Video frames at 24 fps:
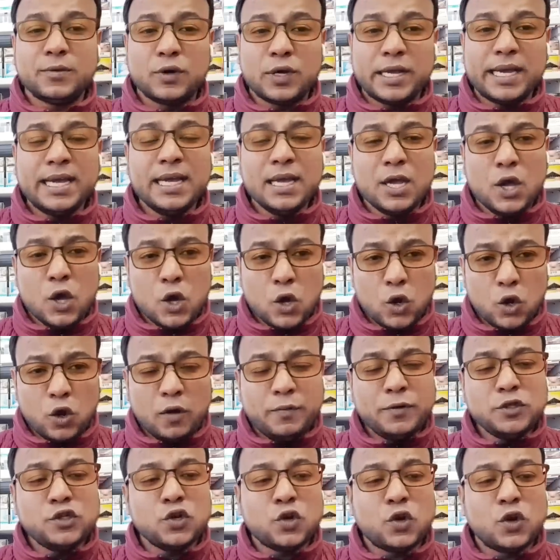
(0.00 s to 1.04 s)
বলে
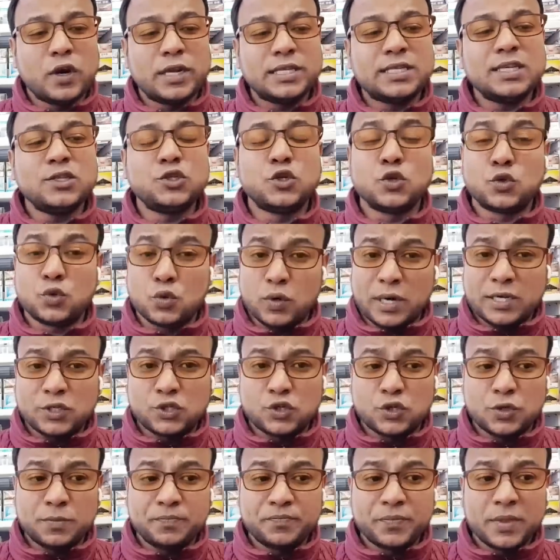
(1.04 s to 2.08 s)
অভিযোগ করেছে
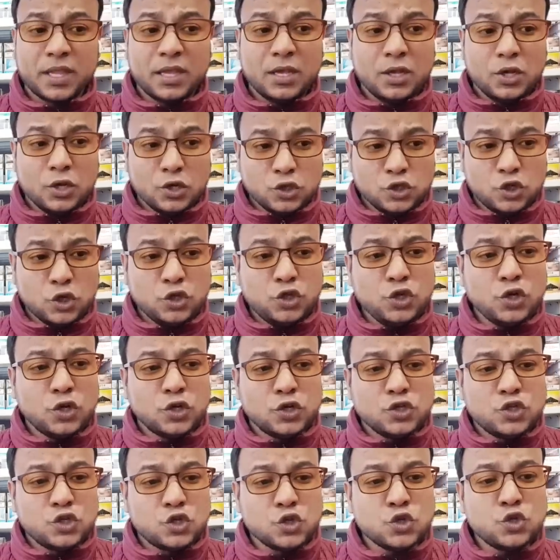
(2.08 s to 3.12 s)
যুক্তরাষ্ট্র যদিও
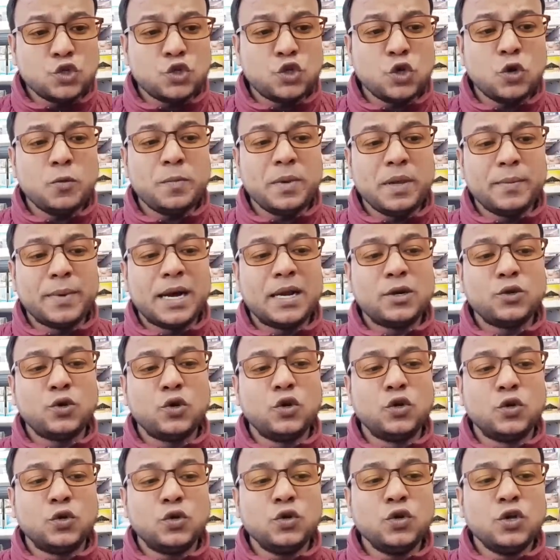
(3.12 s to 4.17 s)
যুদ্ধ
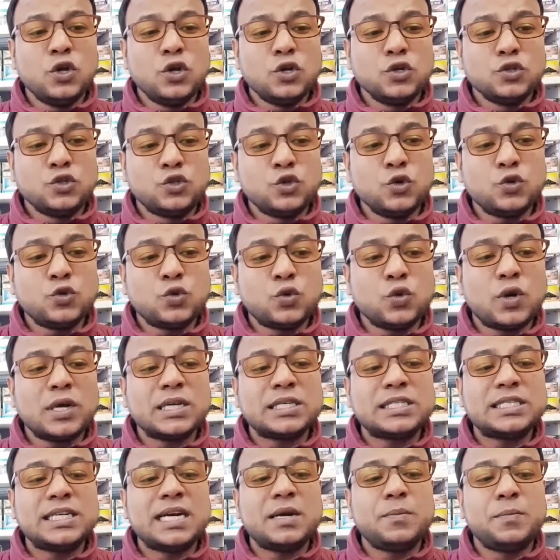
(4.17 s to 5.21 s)
বিমানগুলো
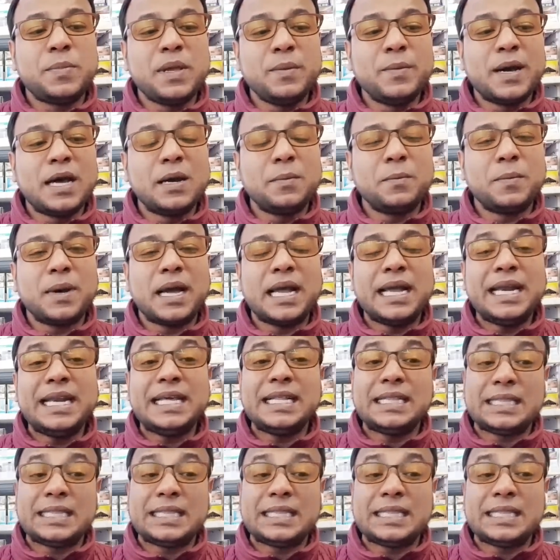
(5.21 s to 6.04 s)
যুক্তরাষ্ট্রের বিমান বাহিনী